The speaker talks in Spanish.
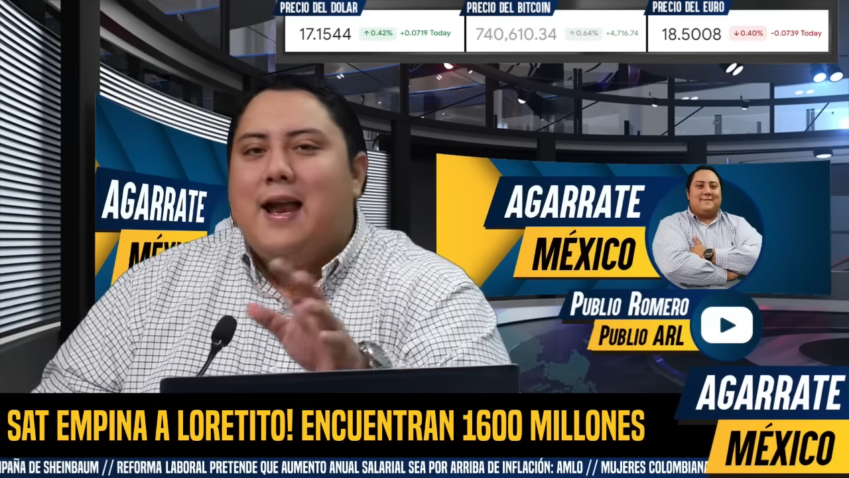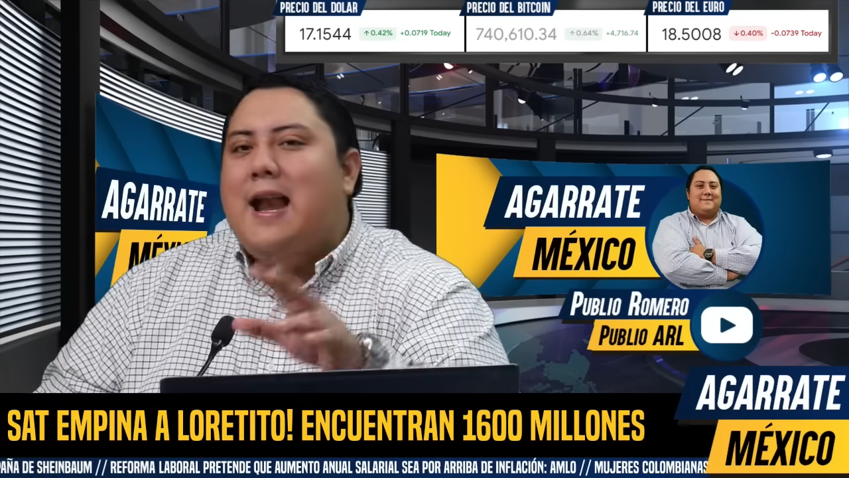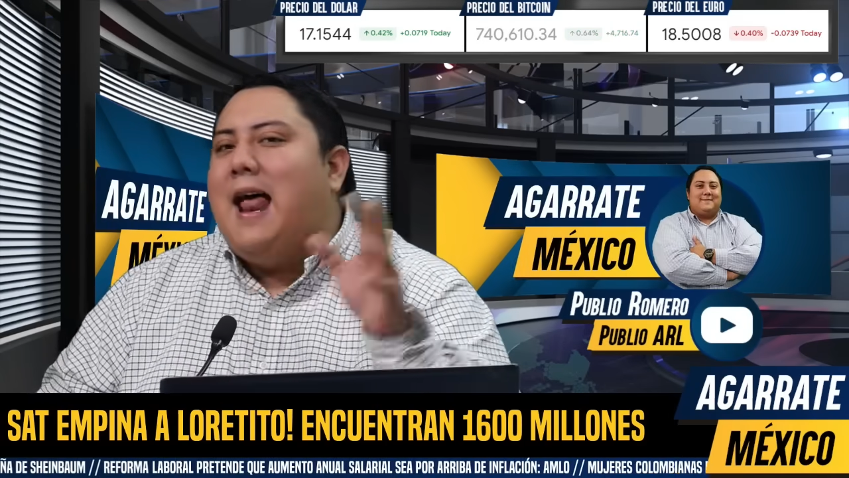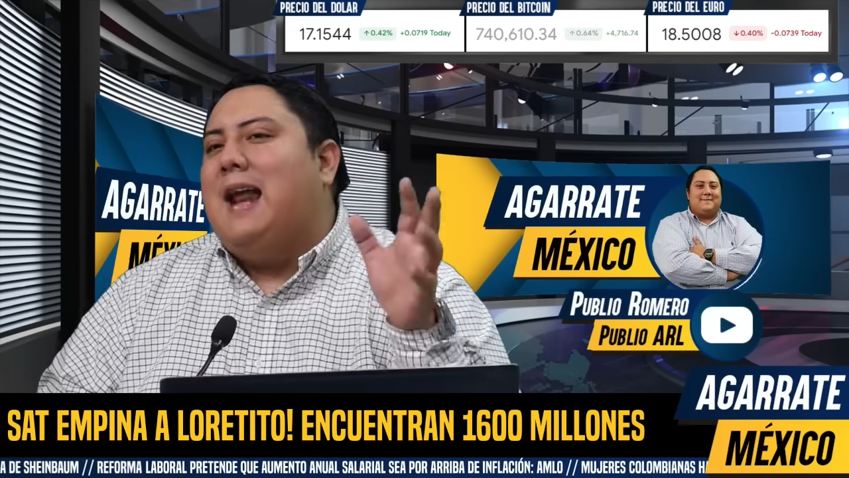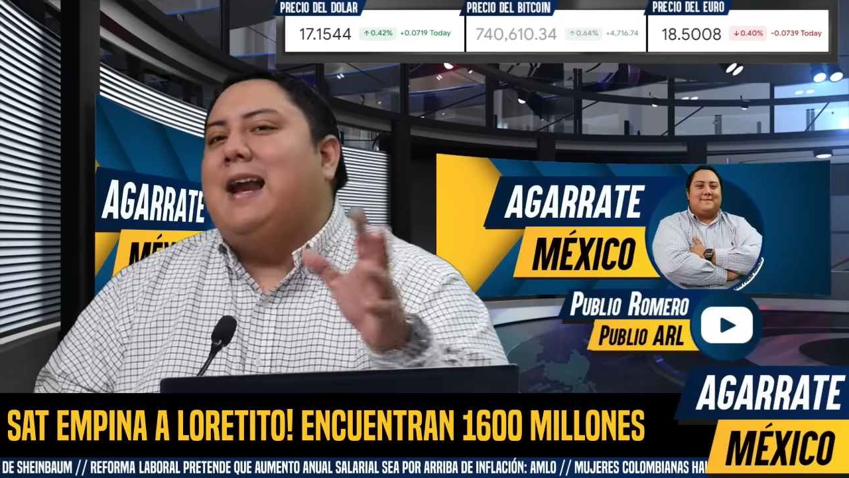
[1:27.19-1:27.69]

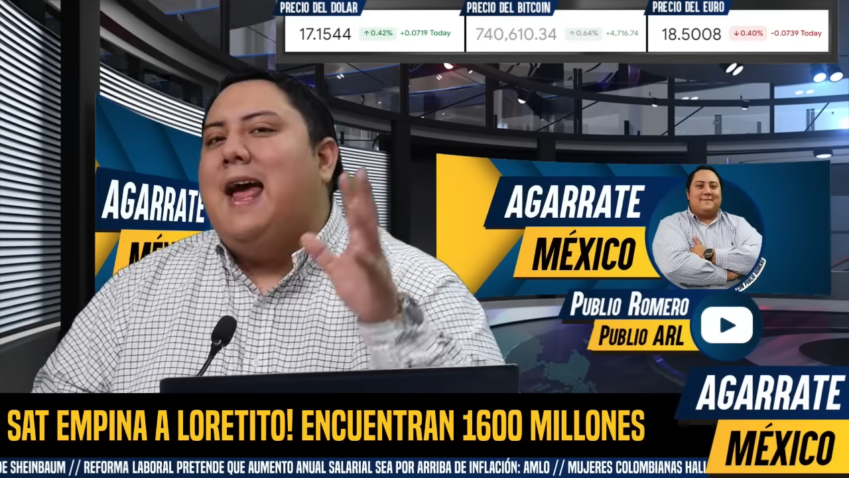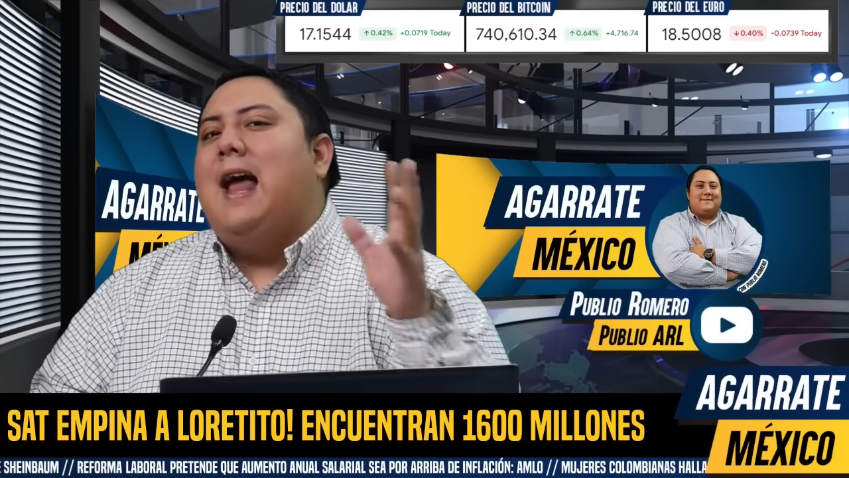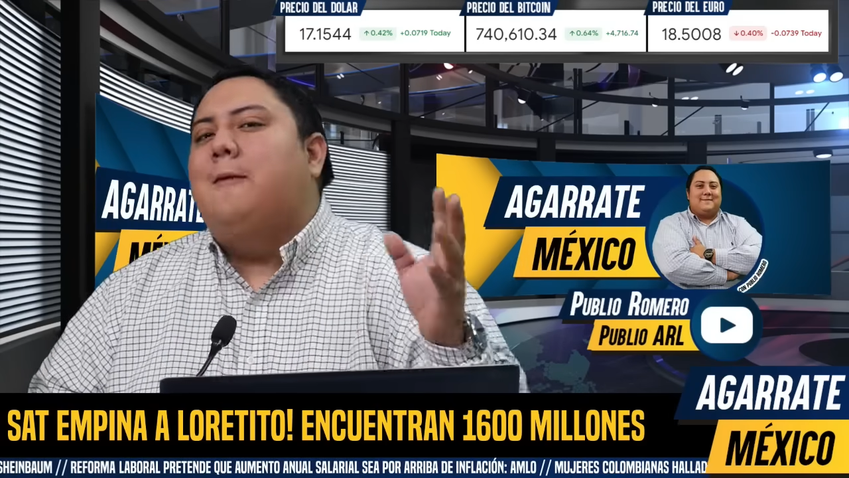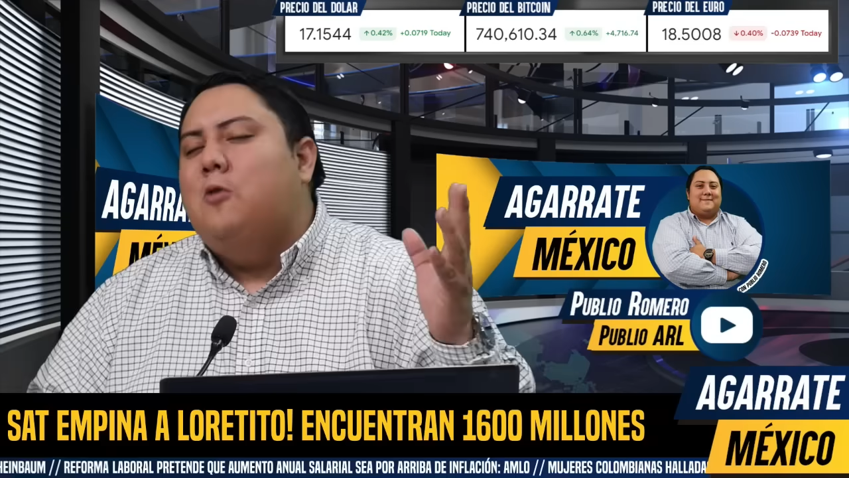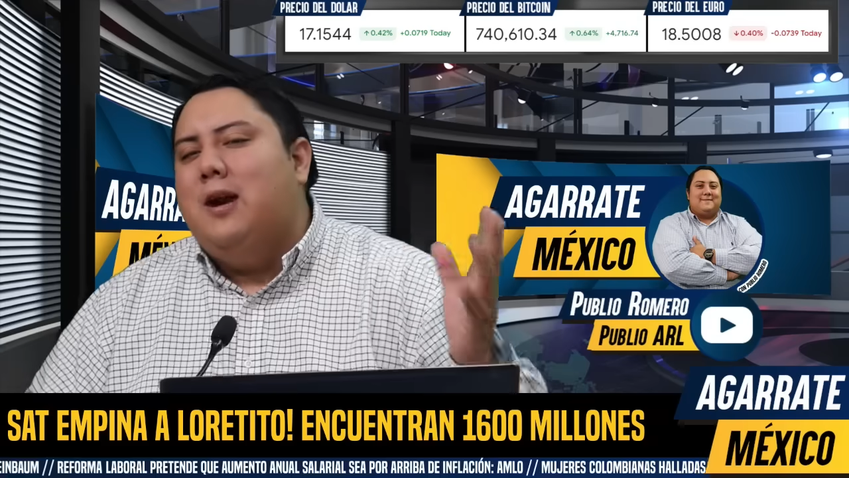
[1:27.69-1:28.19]
la
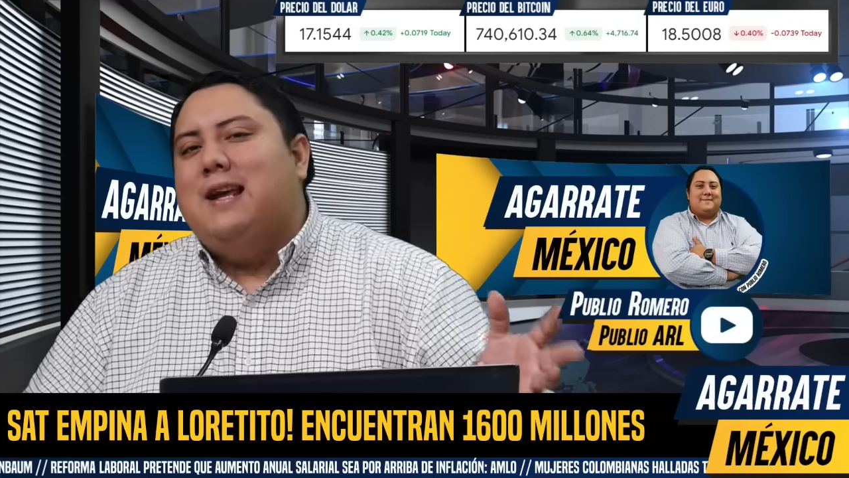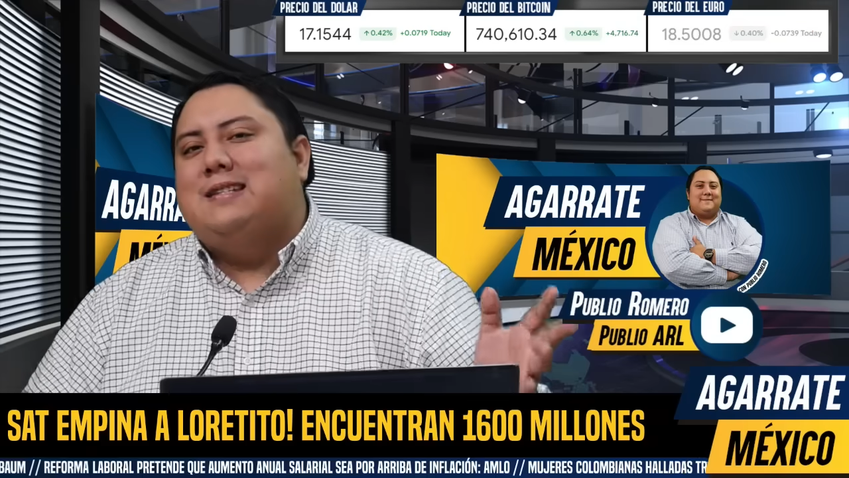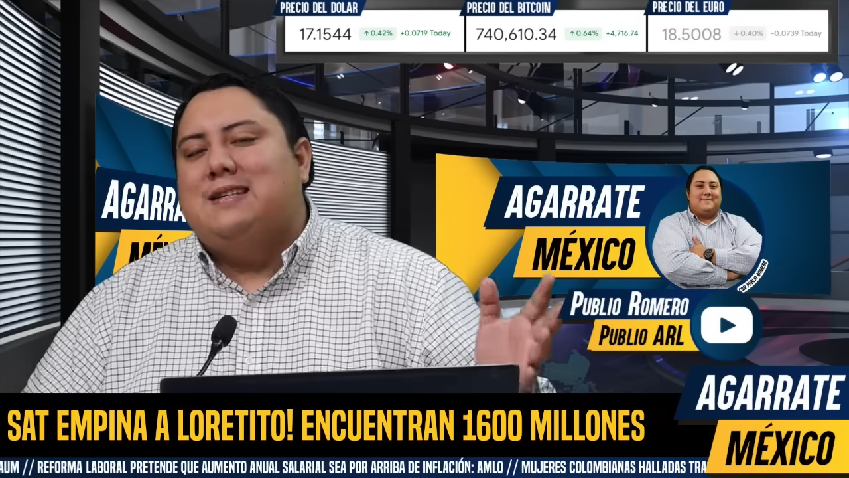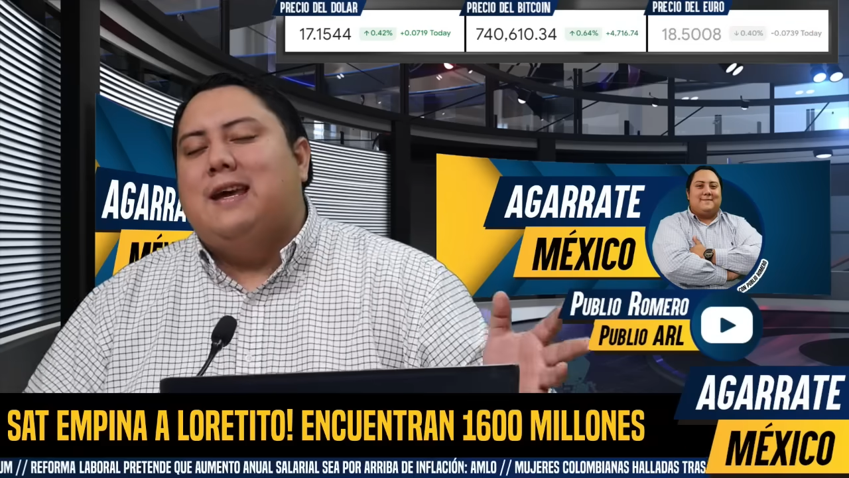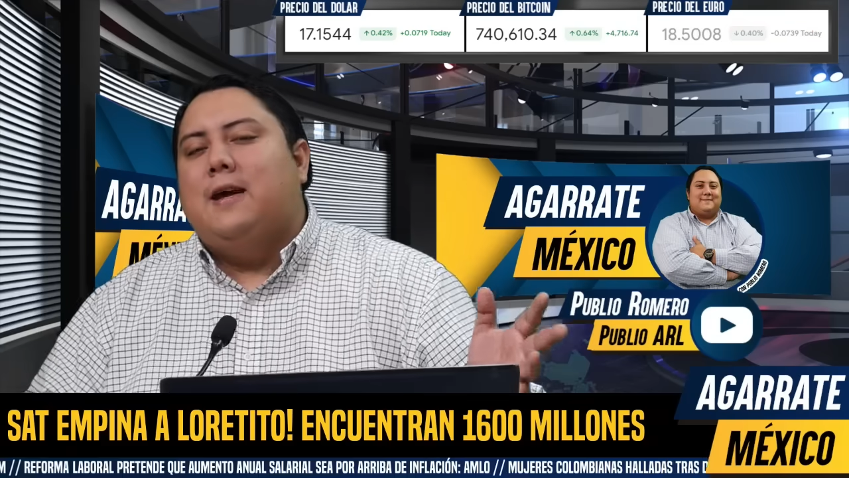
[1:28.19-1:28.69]
real
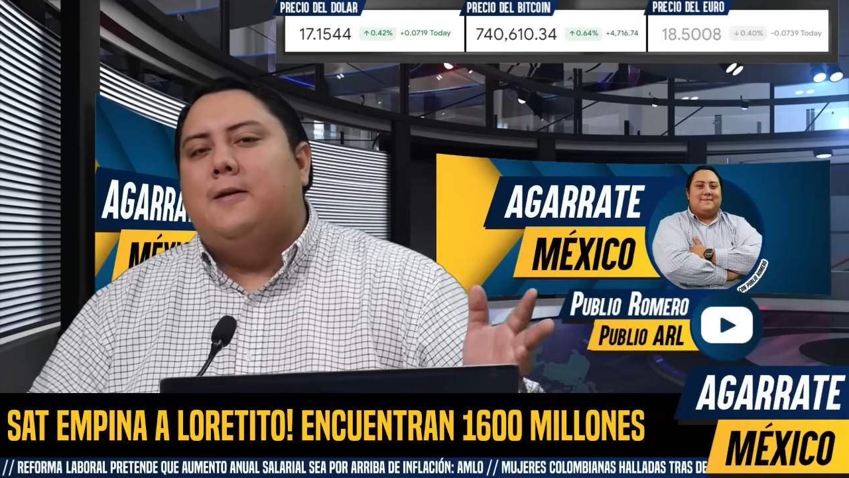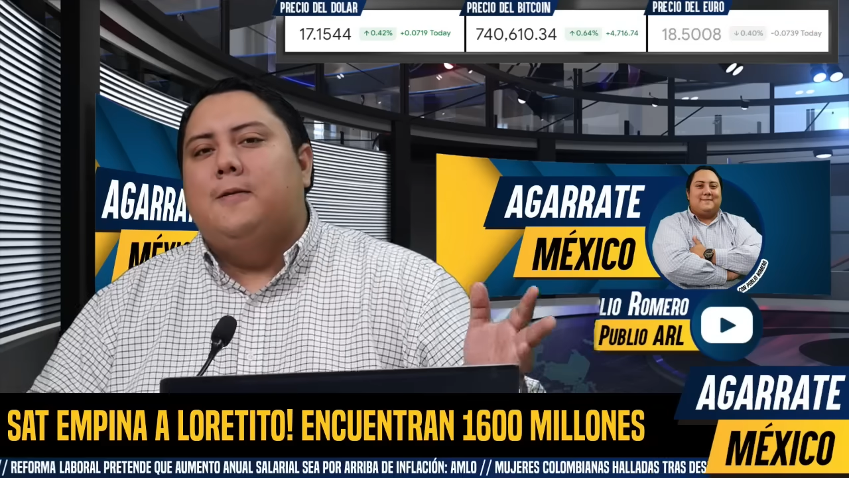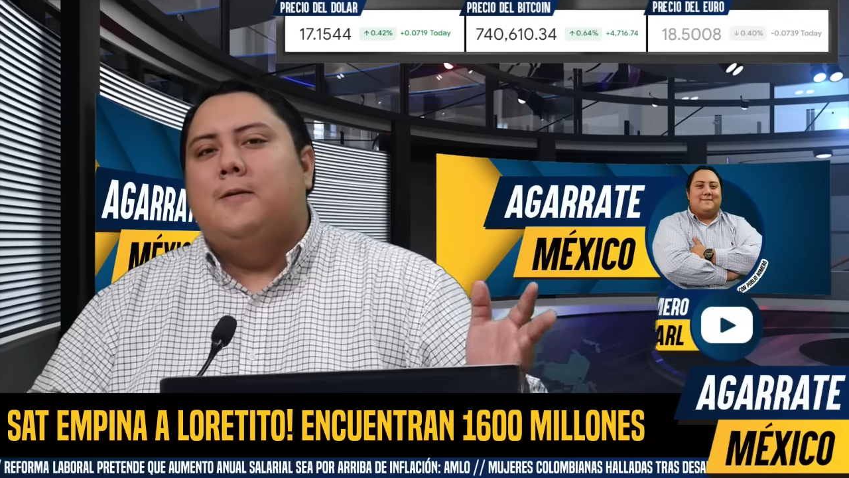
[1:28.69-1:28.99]
molestia